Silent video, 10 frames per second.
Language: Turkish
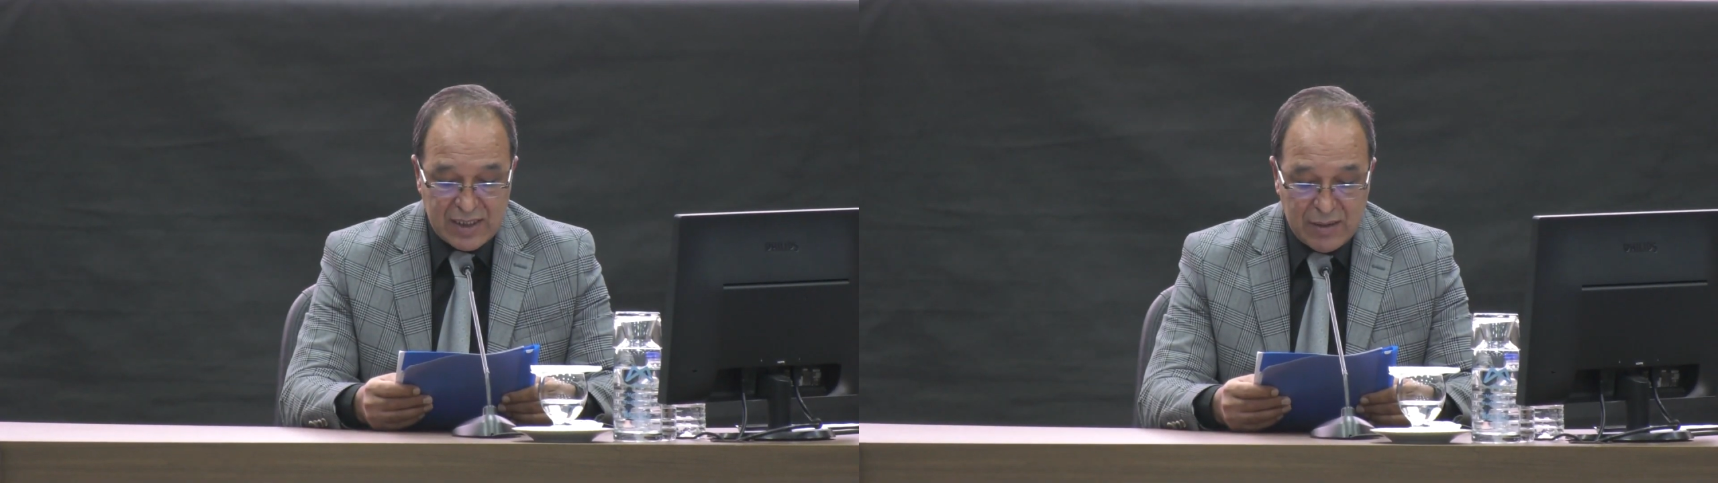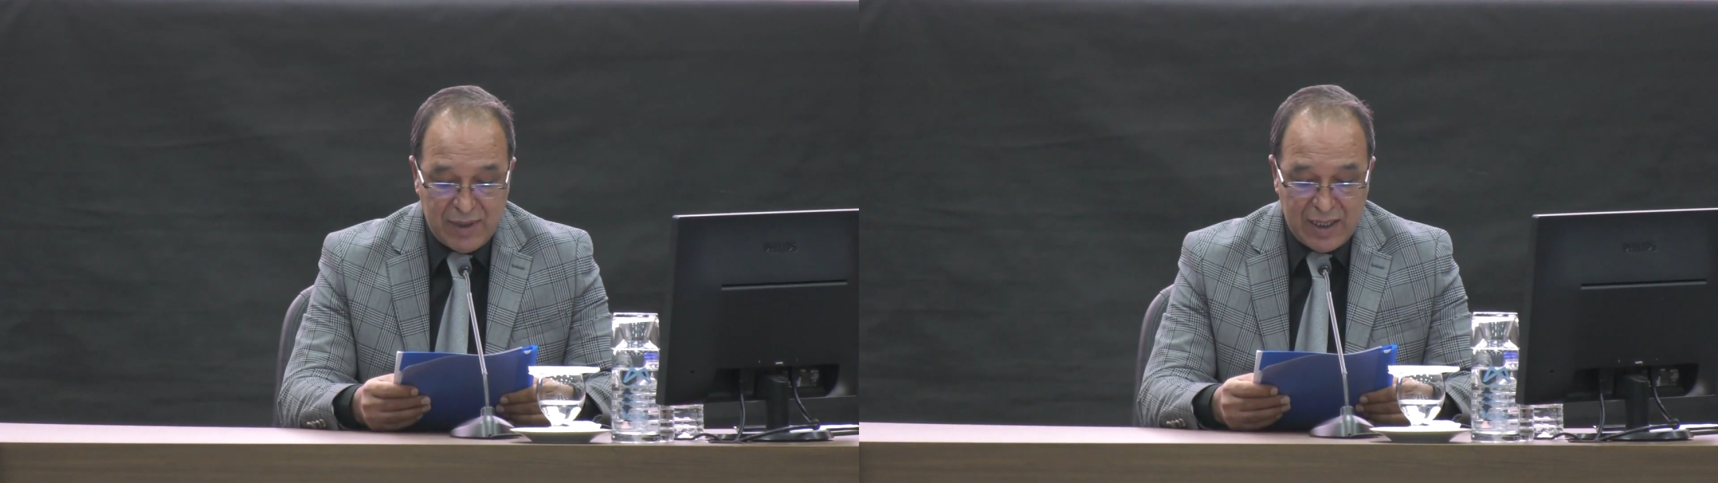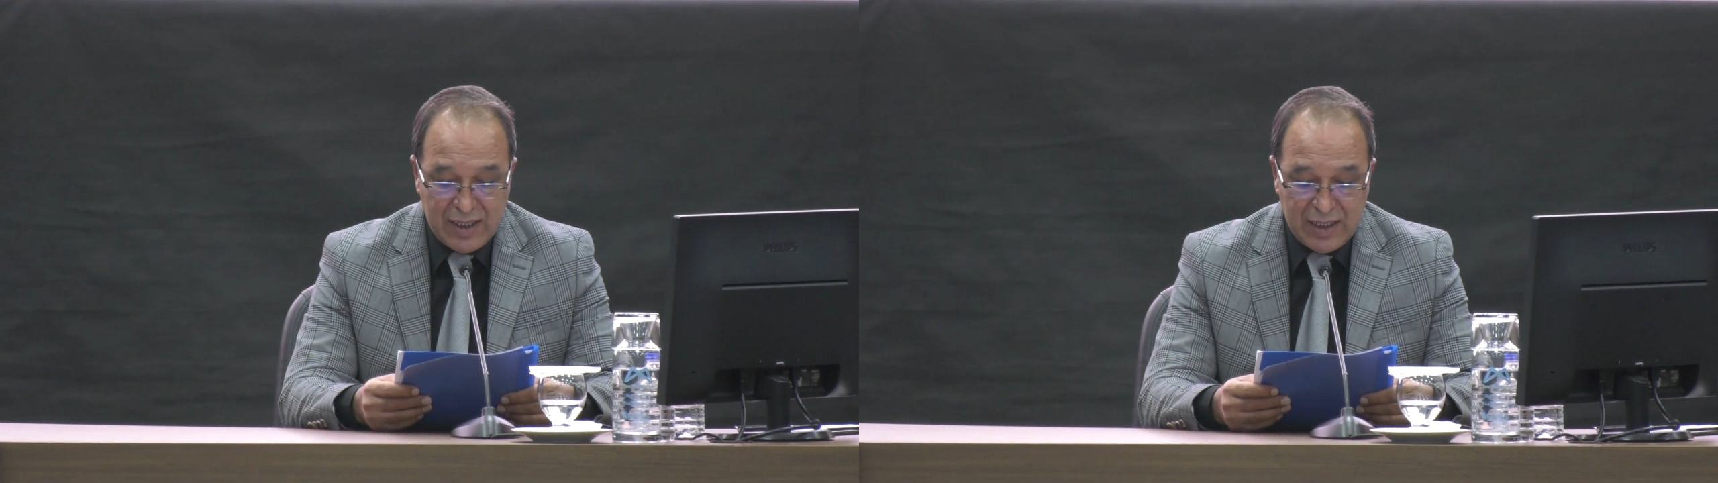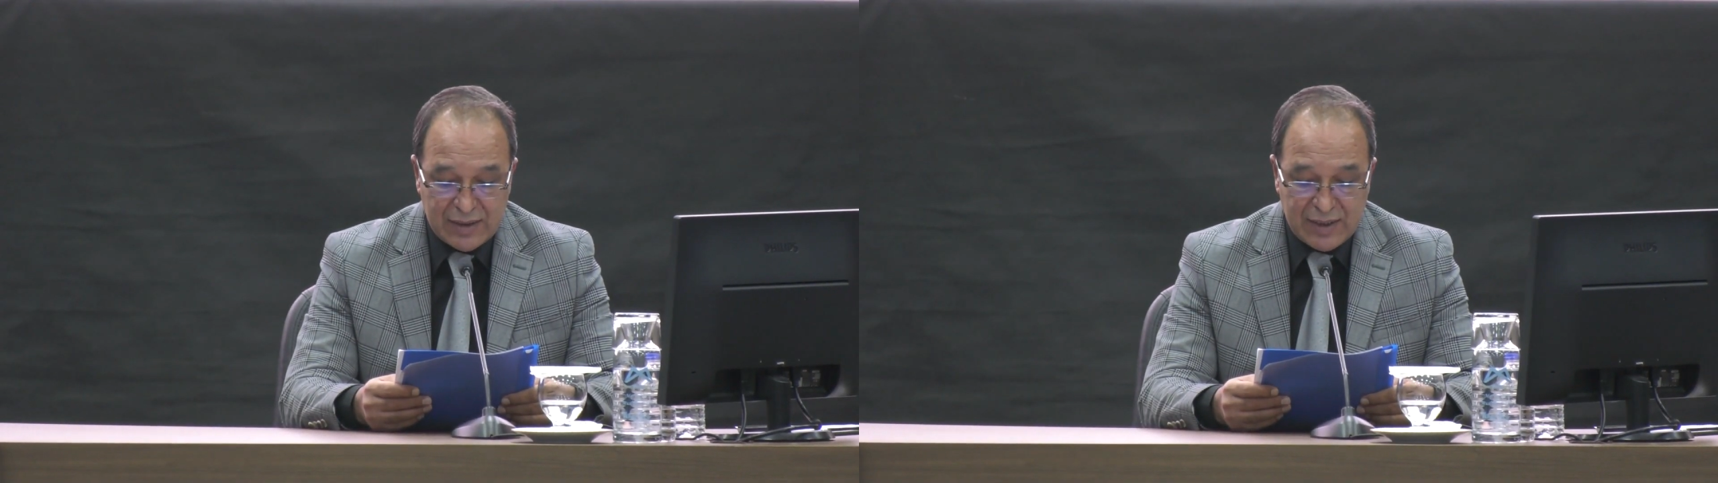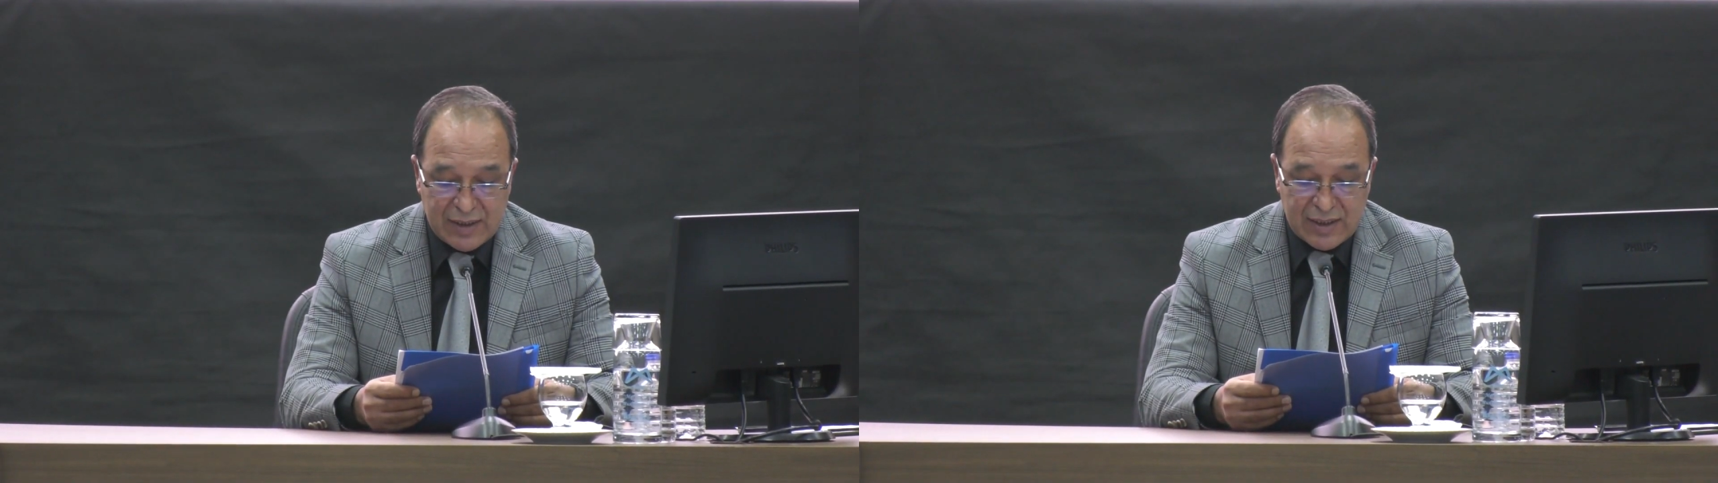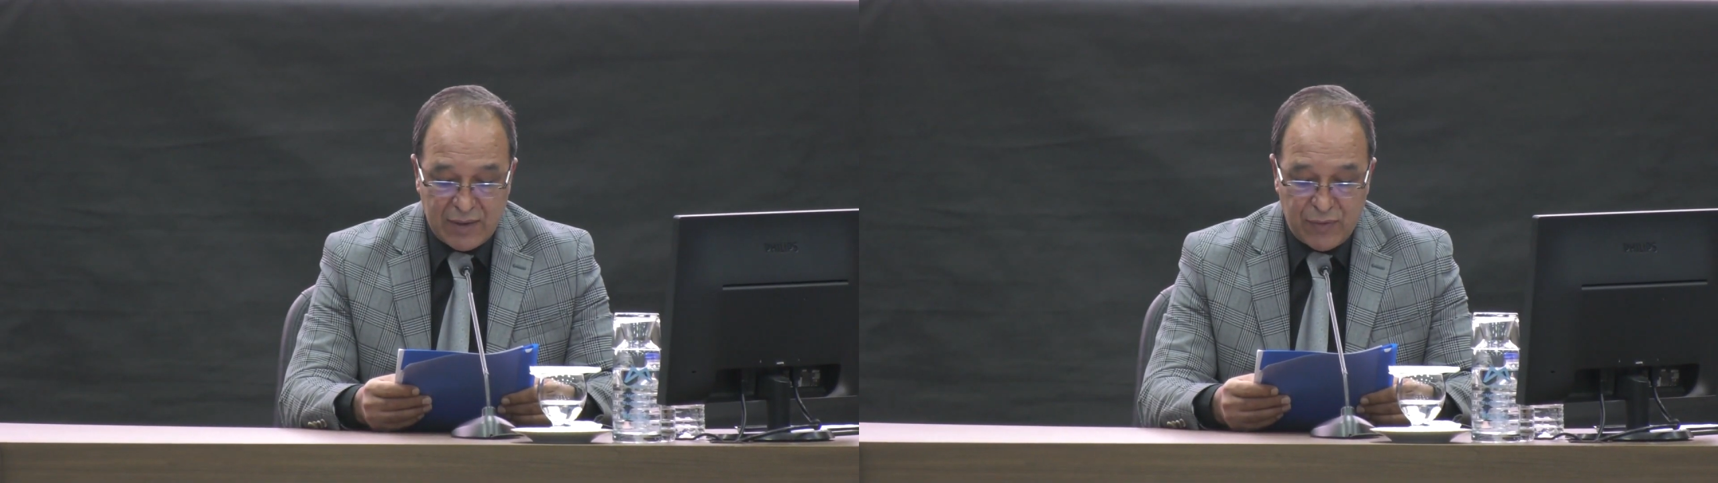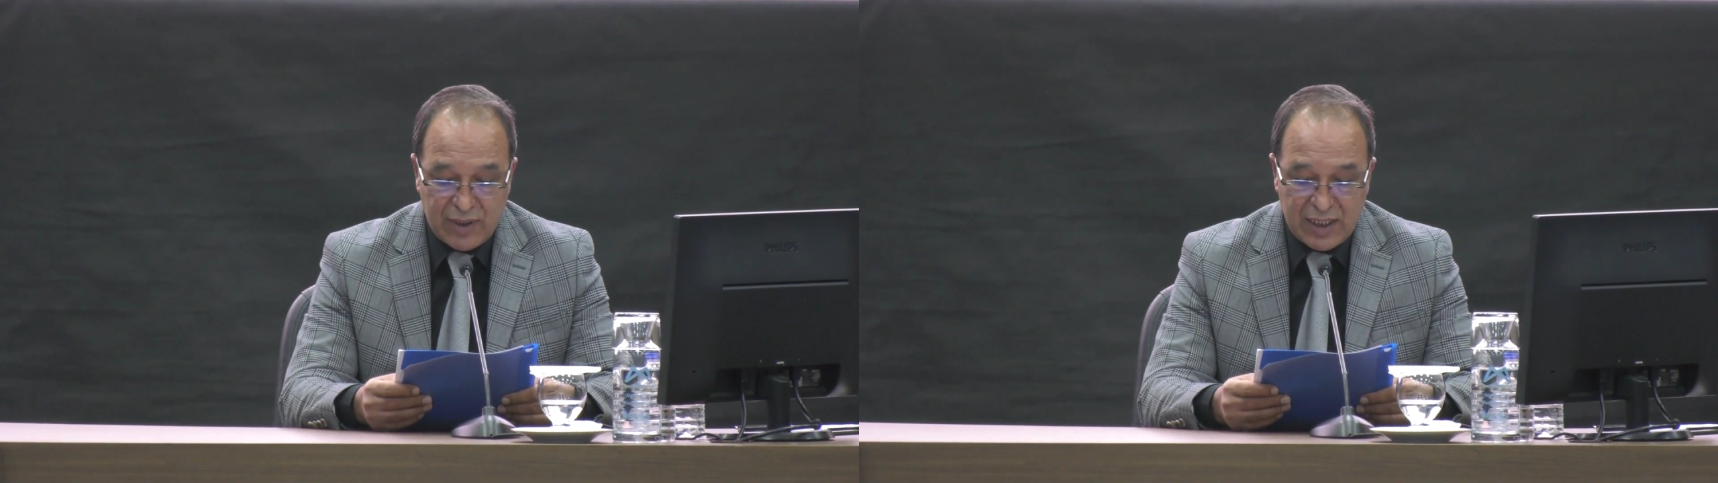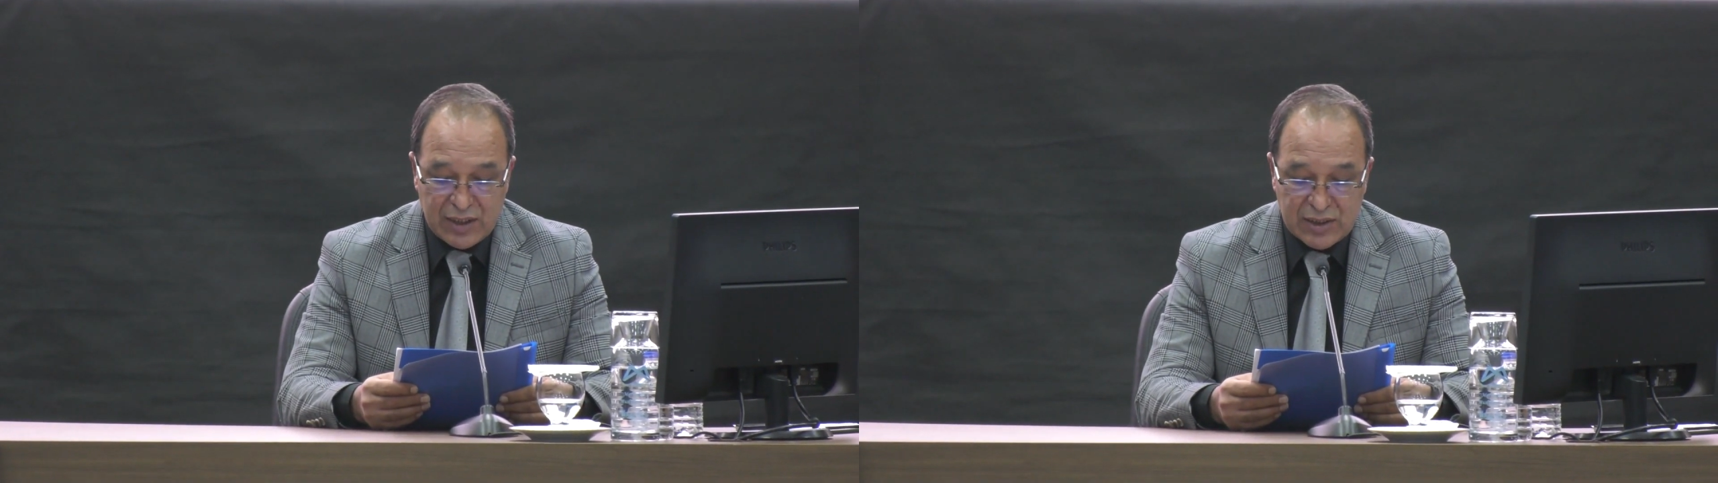Tece ve Mezitli
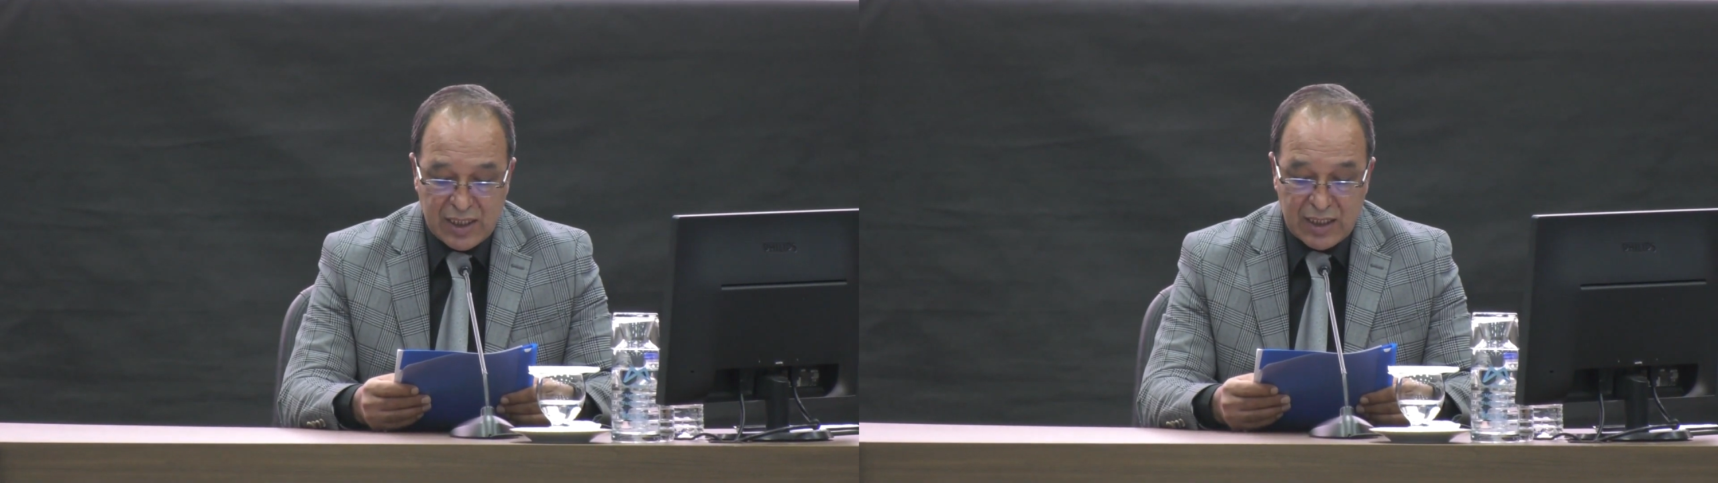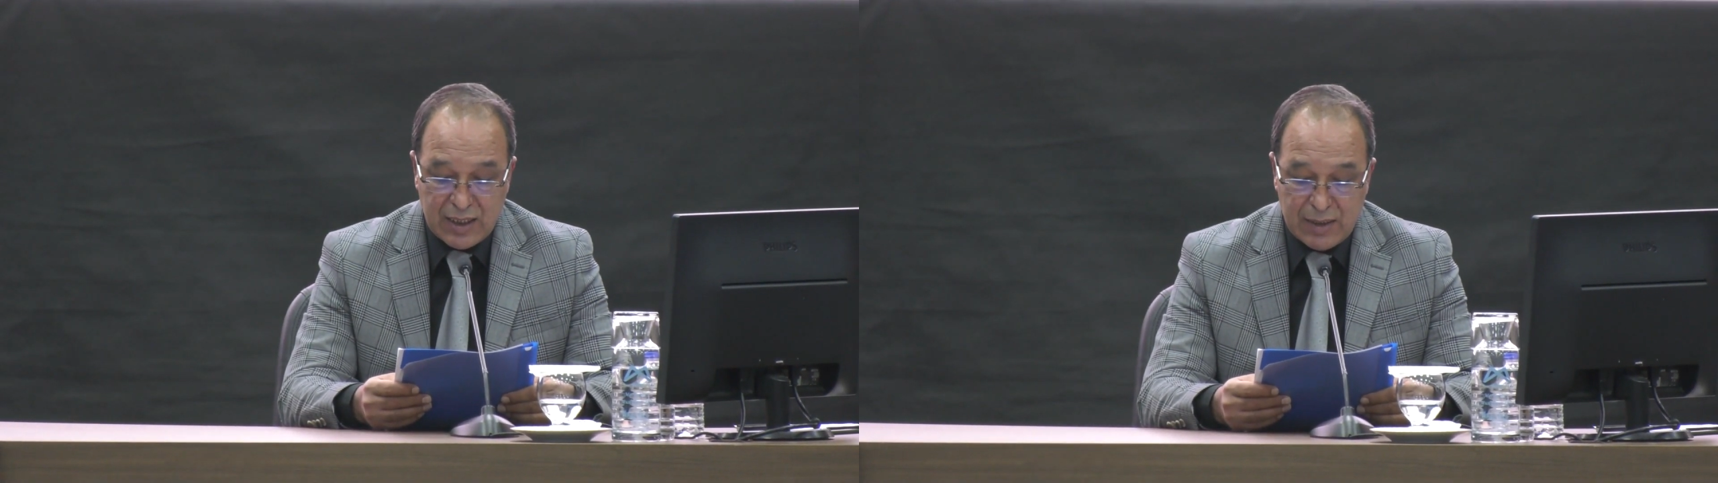mahallelerinde trafo